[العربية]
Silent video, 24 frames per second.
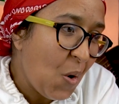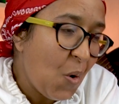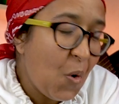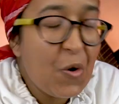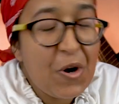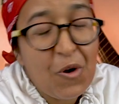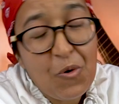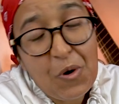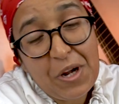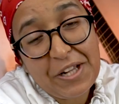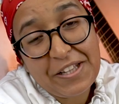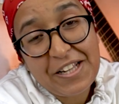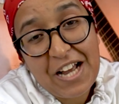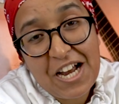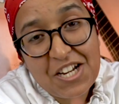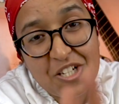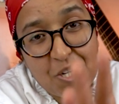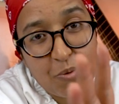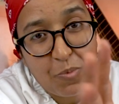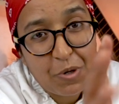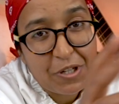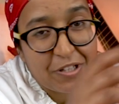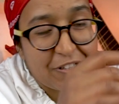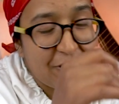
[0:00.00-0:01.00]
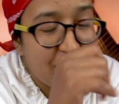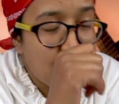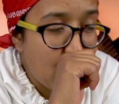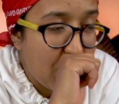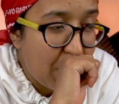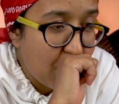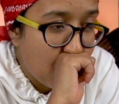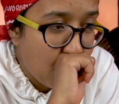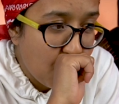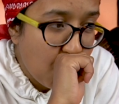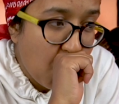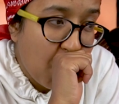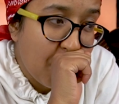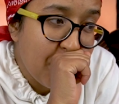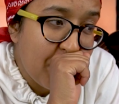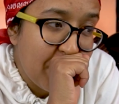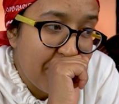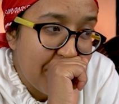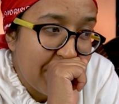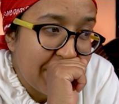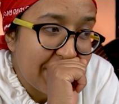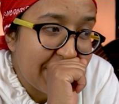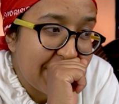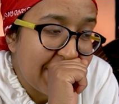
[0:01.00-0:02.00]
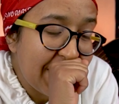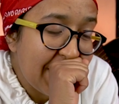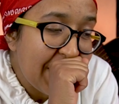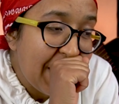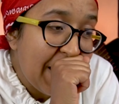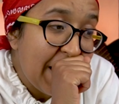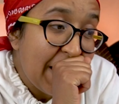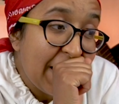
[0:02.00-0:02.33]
وانا واحد الحاجه بغيت نقولها لكم قبل ما ننسى